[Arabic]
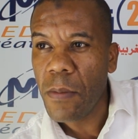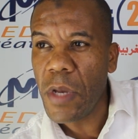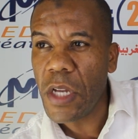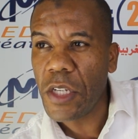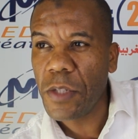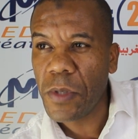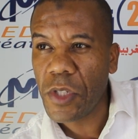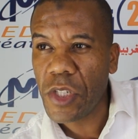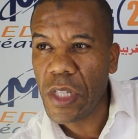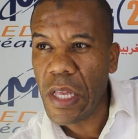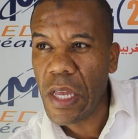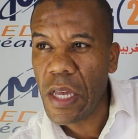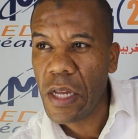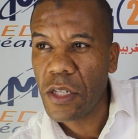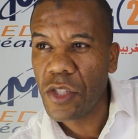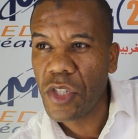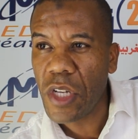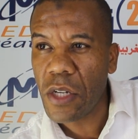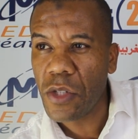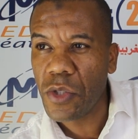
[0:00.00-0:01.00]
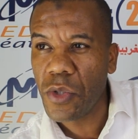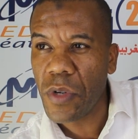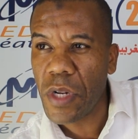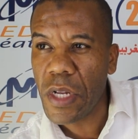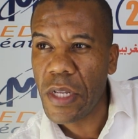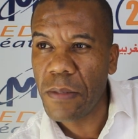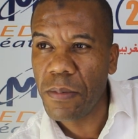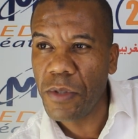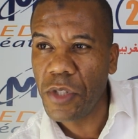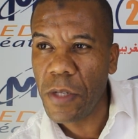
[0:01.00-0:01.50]
ما عجبكش الحال شهر
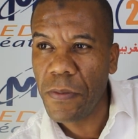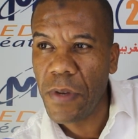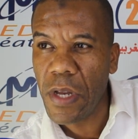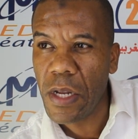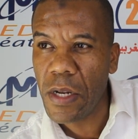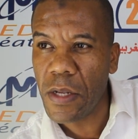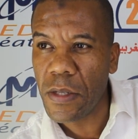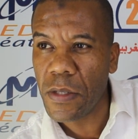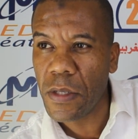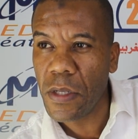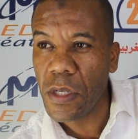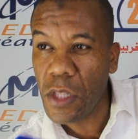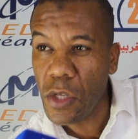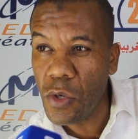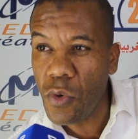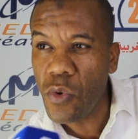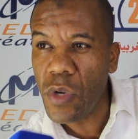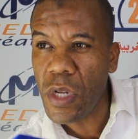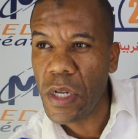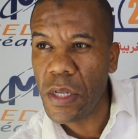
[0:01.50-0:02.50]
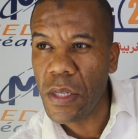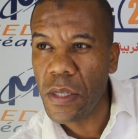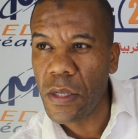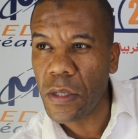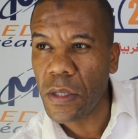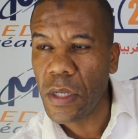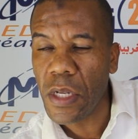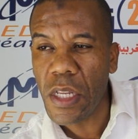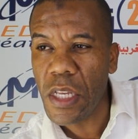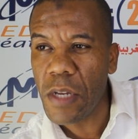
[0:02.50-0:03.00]
شهرين تمشي بحال هذاك قلت لي قولها
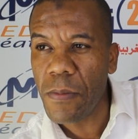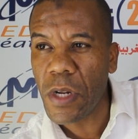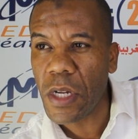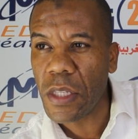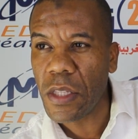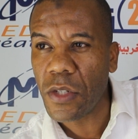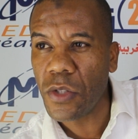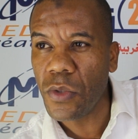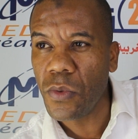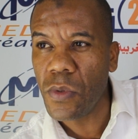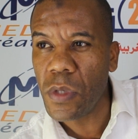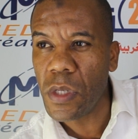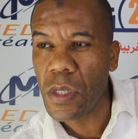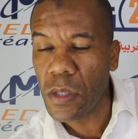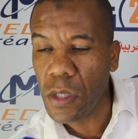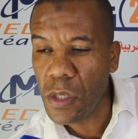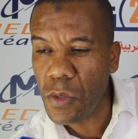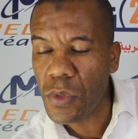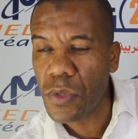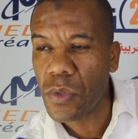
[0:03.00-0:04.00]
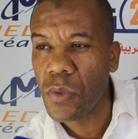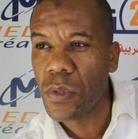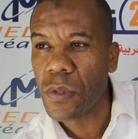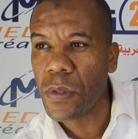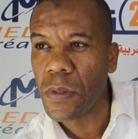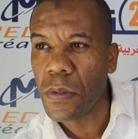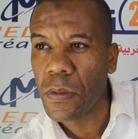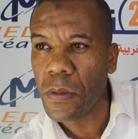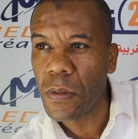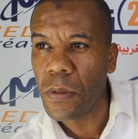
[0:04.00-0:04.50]
لي قال لي ما نقدرش نقولها قلت لي
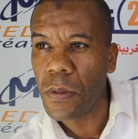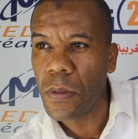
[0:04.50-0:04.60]
واسكت